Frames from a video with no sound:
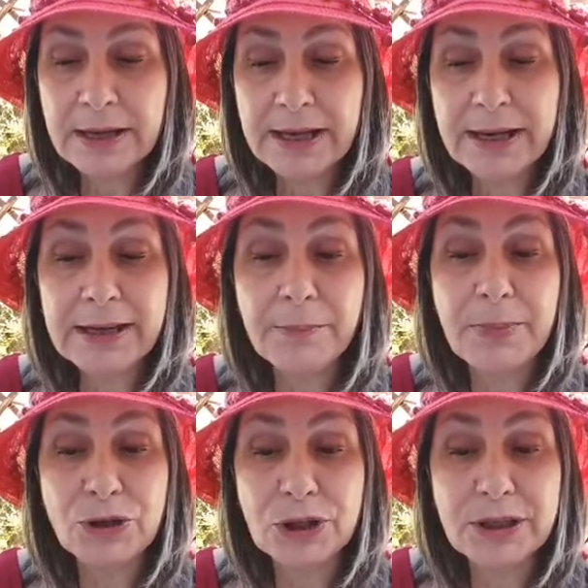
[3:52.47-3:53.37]
Era
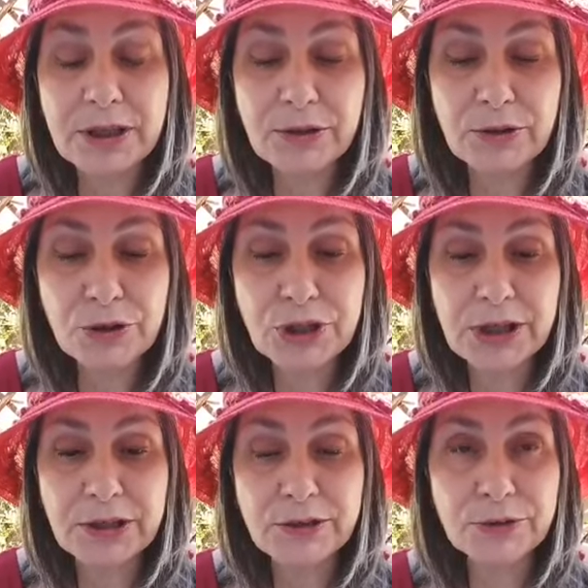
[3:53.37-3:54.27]
capace di
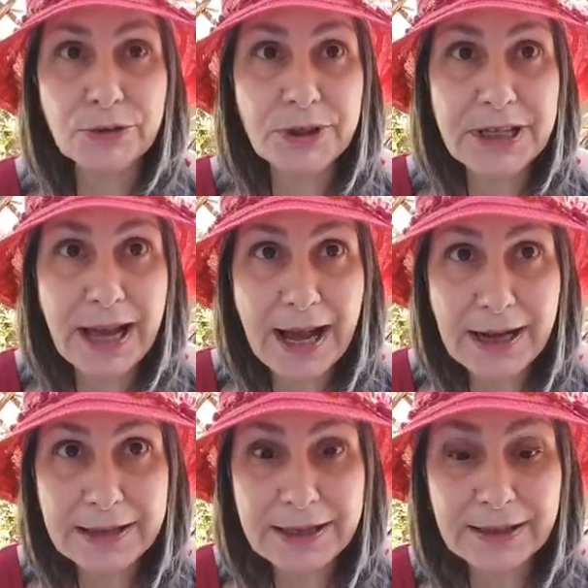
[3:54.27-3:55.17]
riconoscere gli odori
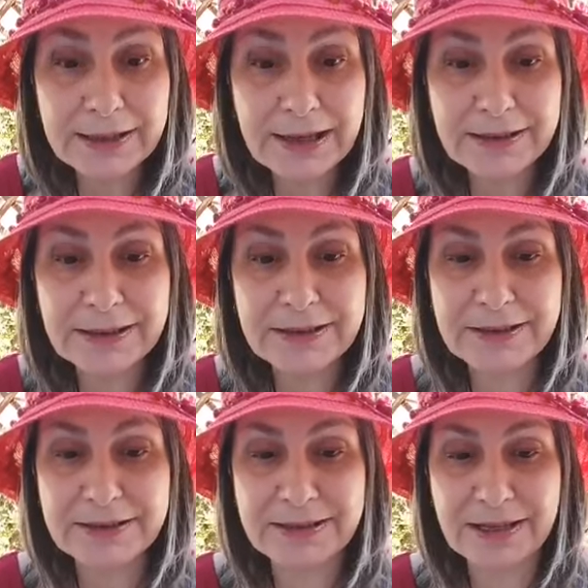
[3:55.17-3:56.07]
anche a grande
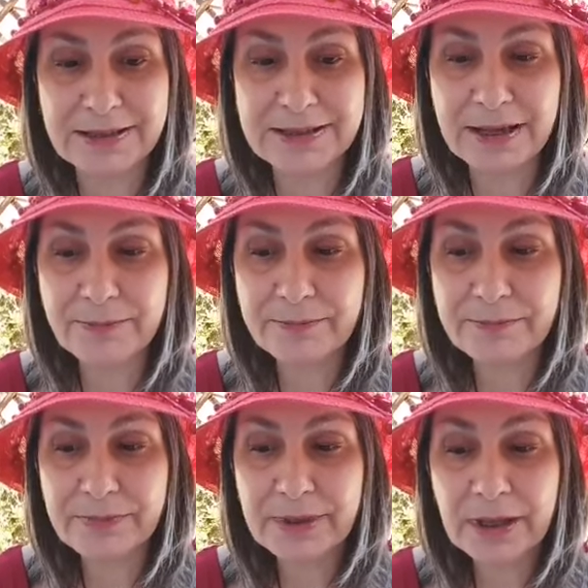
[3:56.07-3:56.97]
distanza
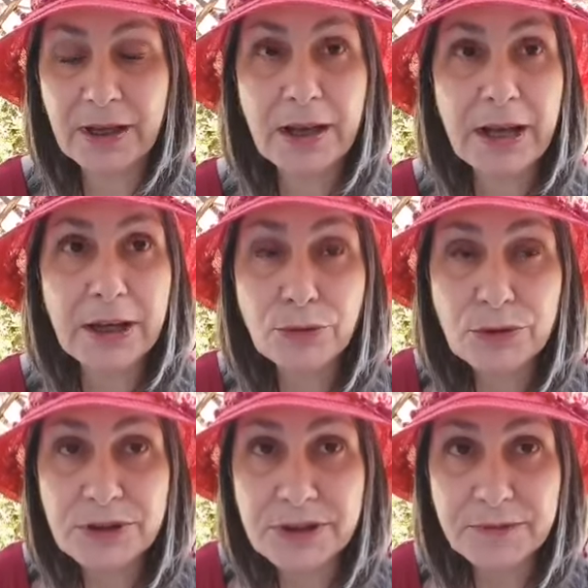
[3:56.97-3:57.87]
e
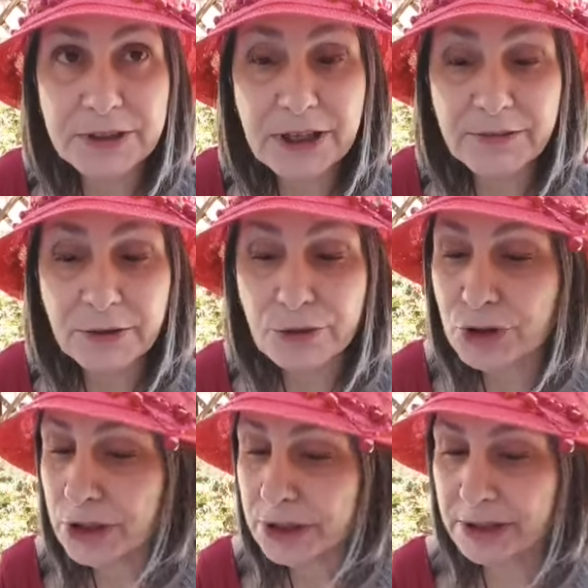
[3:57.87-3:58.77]
tutti si fidavano
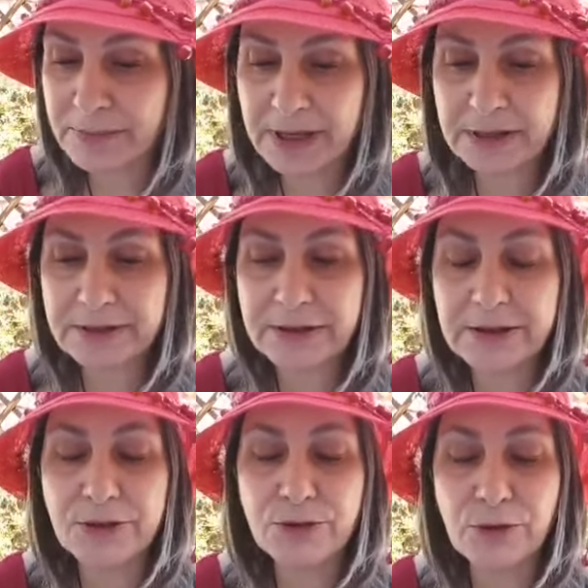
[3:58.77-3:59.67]
ciecamente
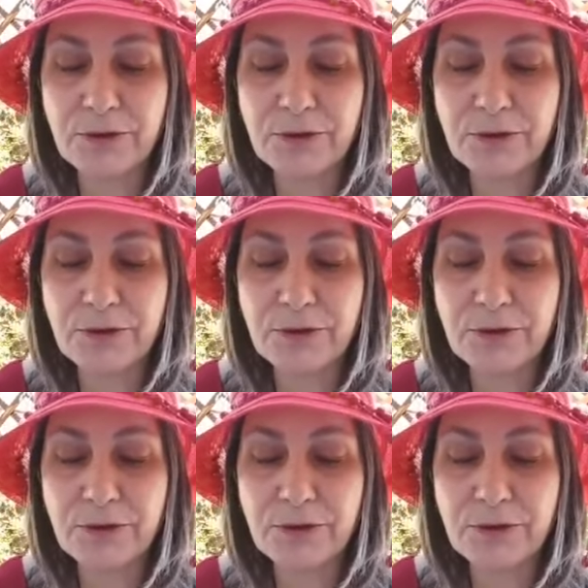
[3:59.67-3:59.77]
del suo